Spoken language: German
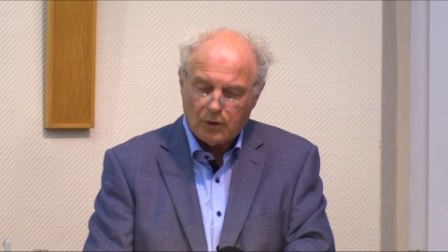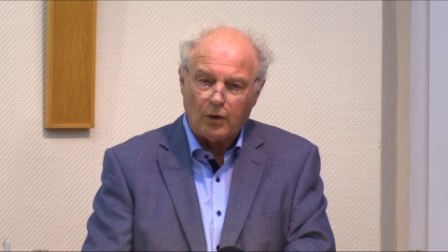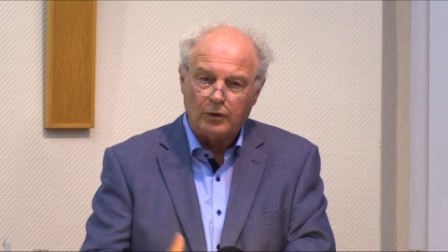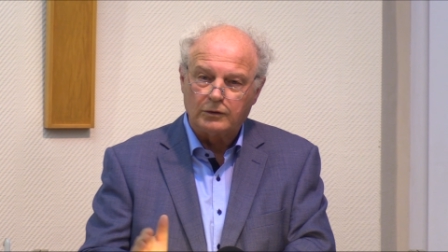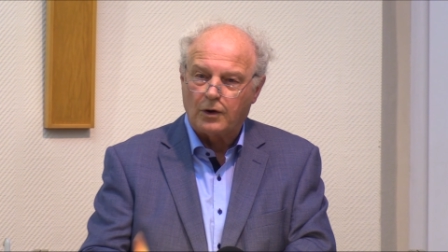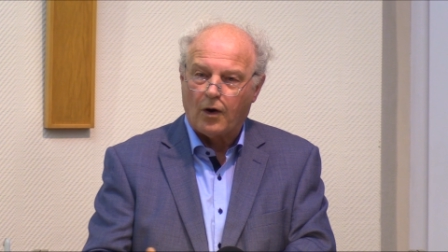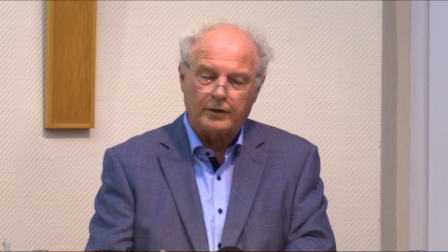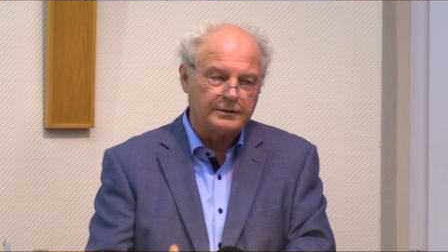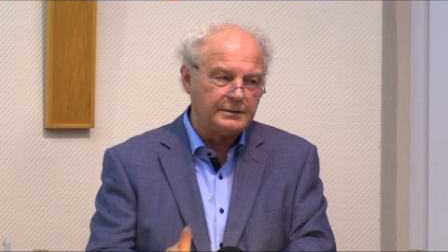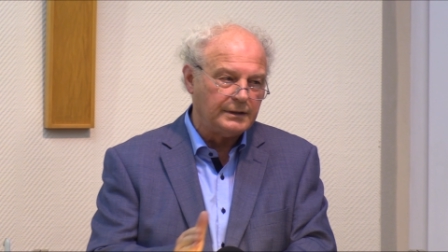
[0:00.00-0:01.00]
und
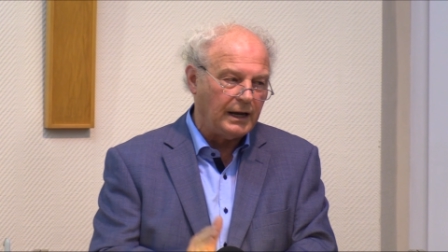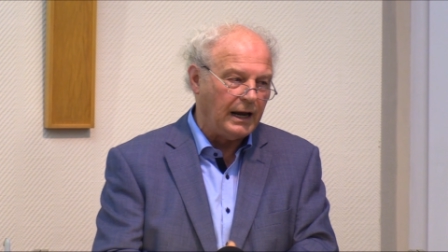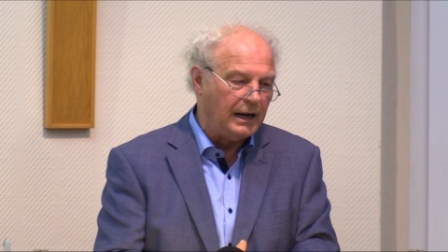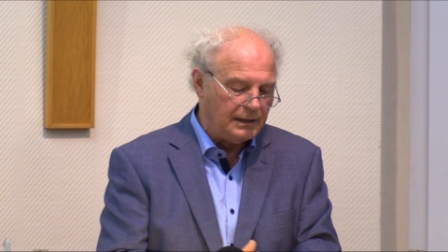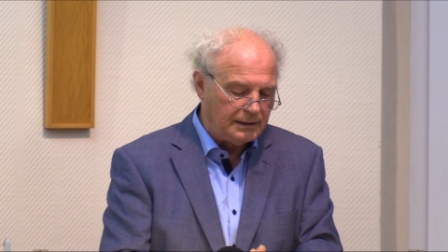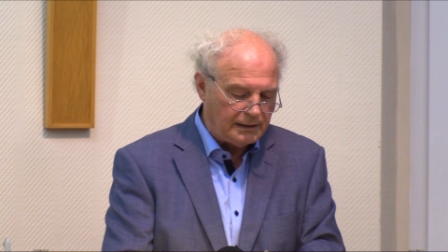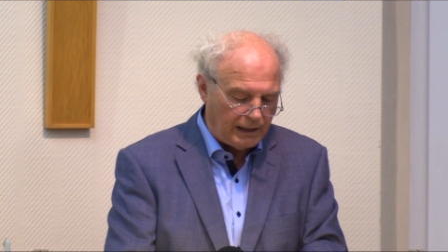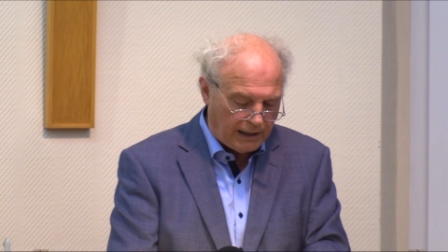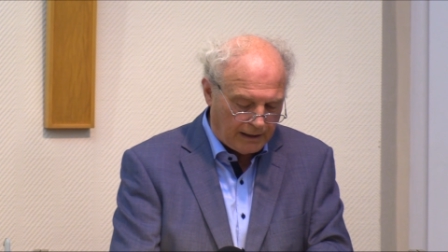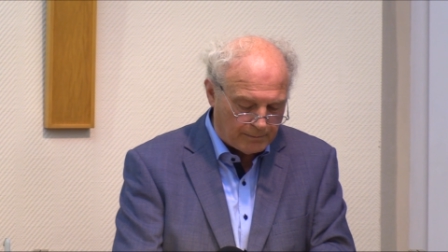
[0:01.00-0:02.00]
Gott in
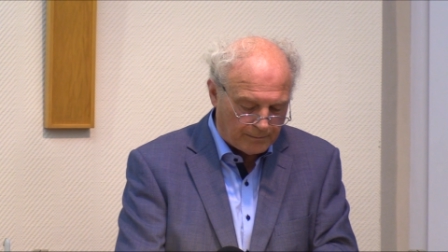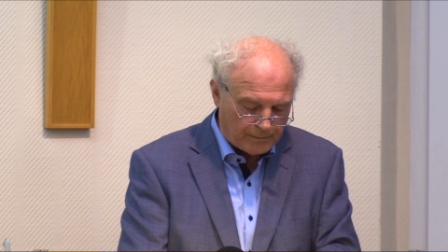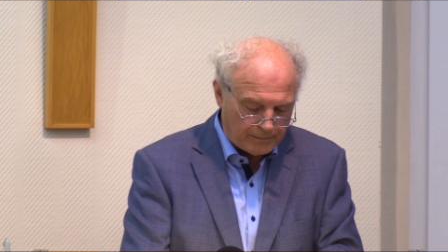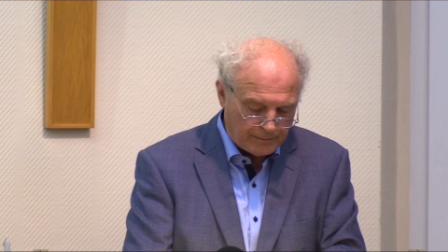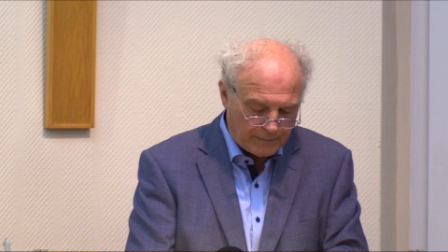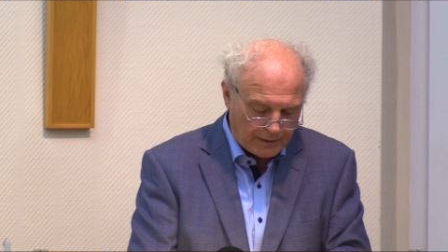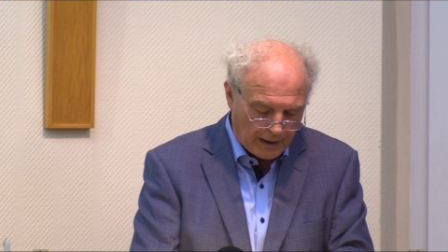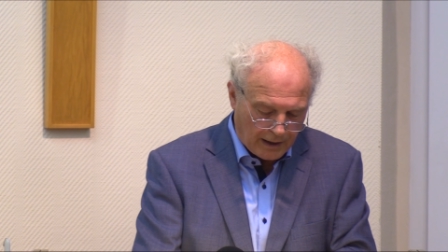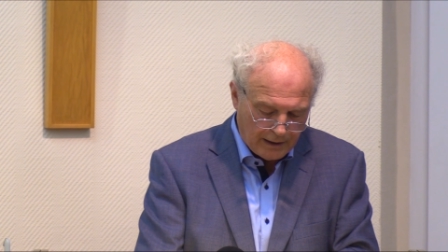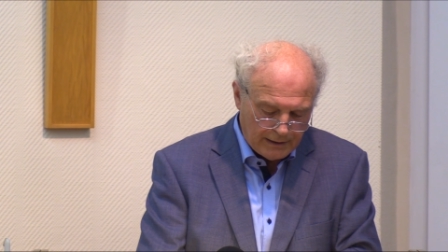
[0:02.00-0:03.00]
ihm.
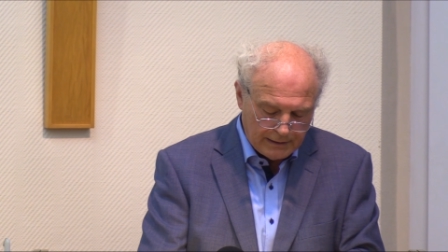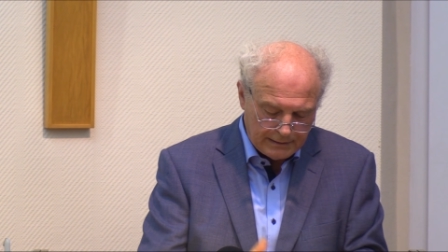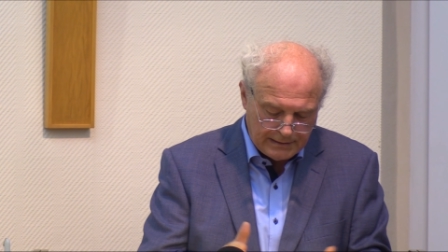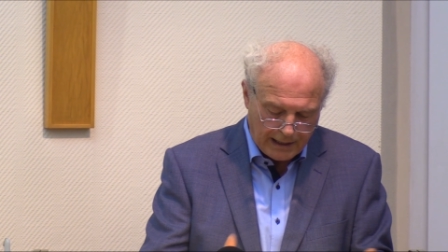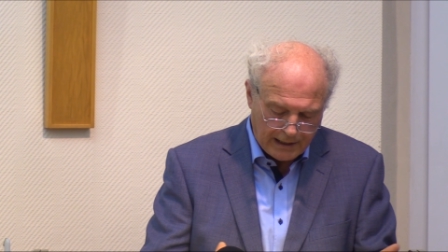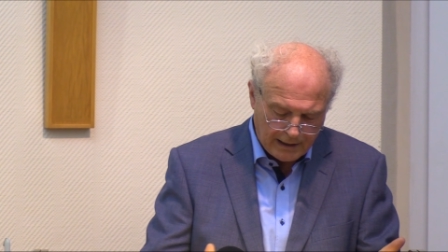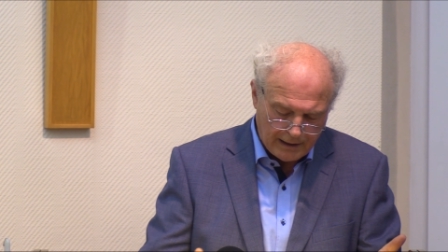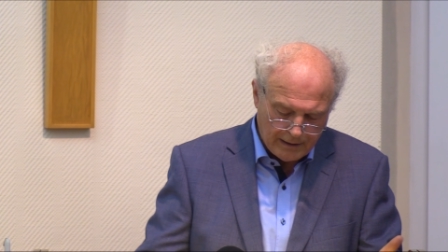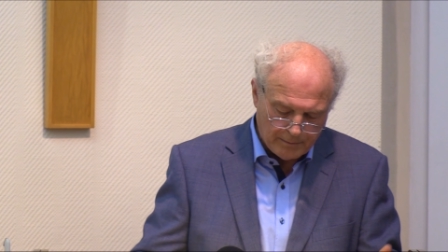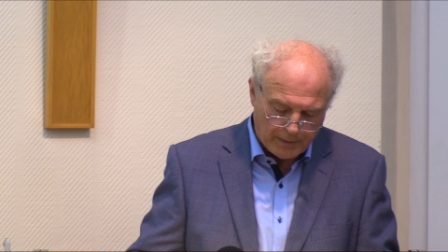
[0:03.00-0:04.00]
Ja,
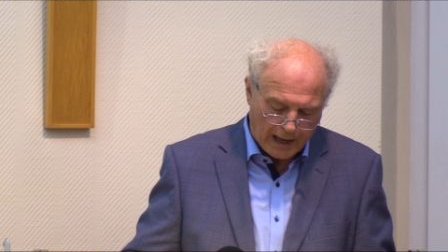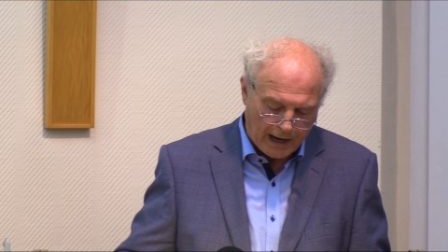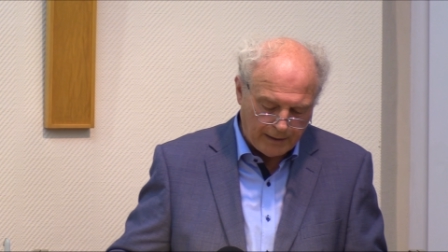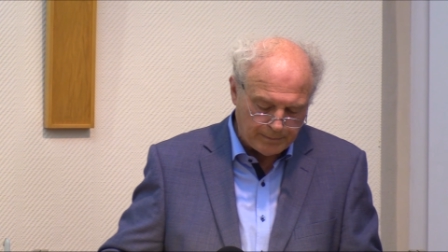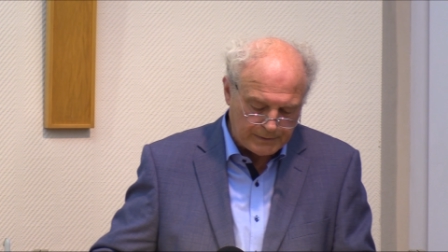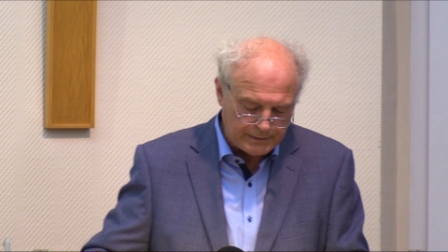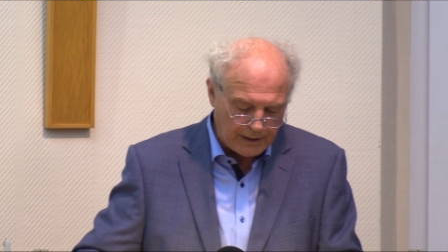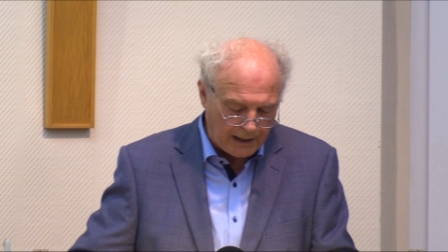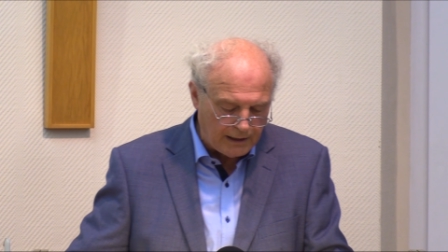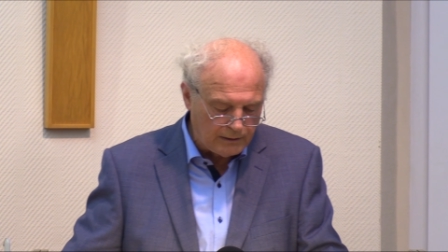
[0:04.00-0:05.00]
der bleibt
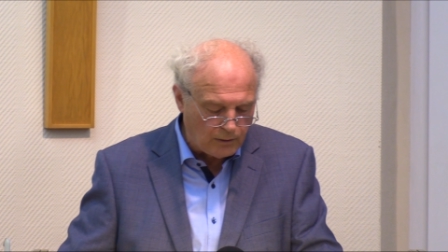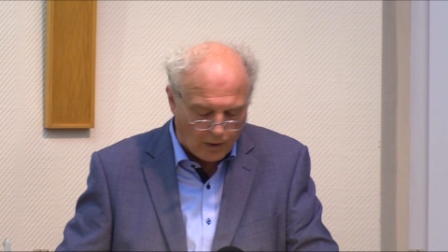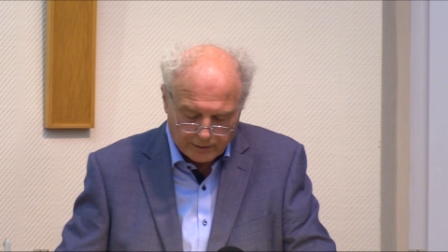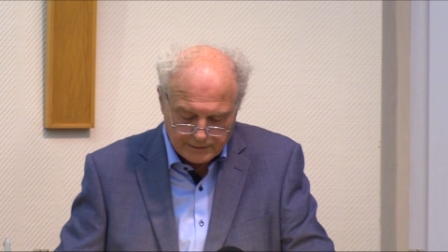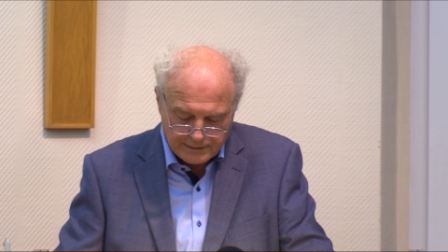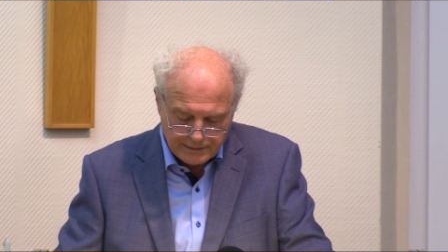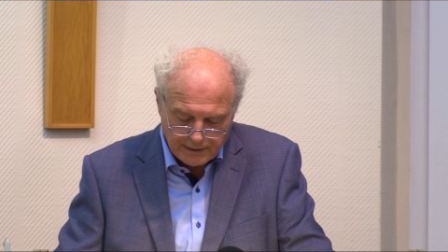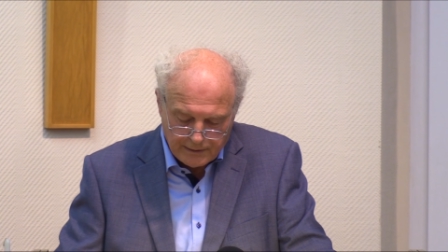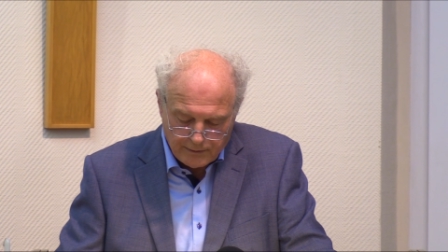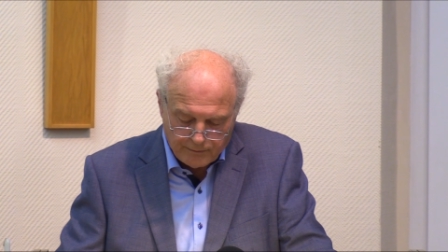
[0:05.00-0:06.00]
in Gott,
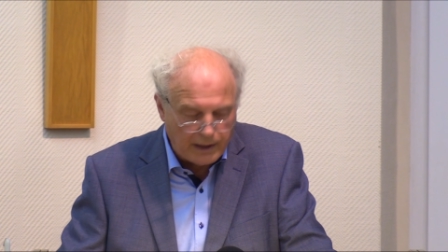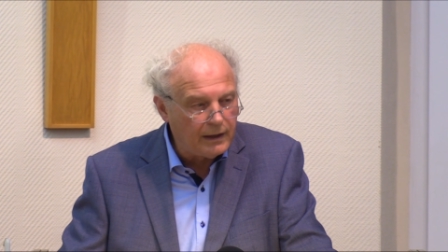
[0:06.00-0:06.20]
wenn